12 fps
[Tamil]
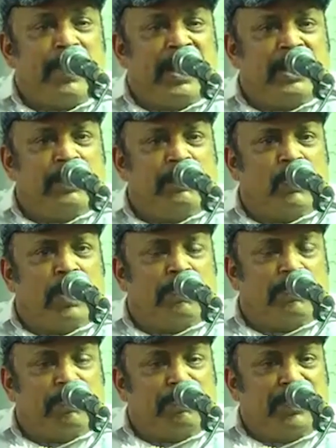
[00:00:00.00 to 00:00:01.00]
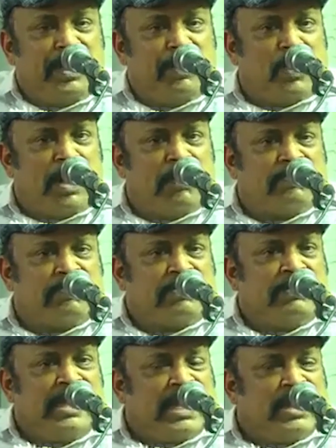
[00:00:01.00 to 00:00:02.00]
பெண்புலம் பின்புலம்
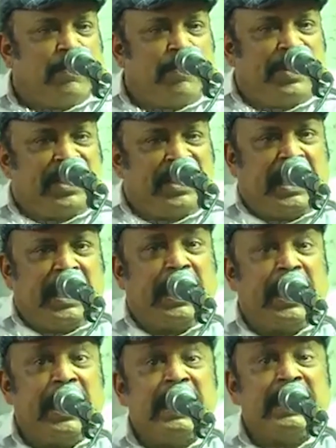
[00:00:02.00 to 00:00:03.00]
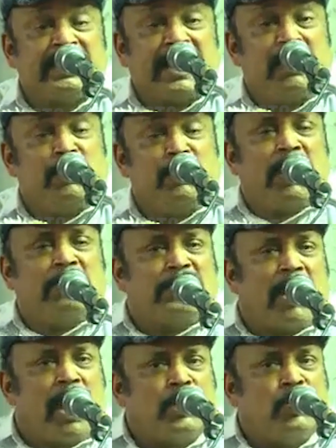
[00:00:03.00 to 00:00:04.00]
எதுவுமின்றி தன்புலம்
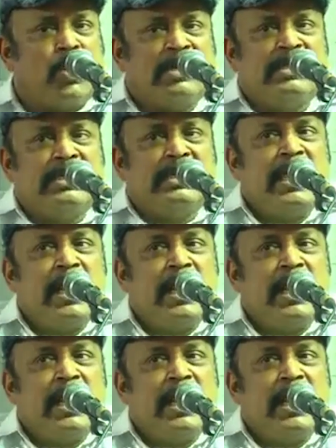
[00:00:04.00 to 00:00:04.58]
தான் உணர்ந்து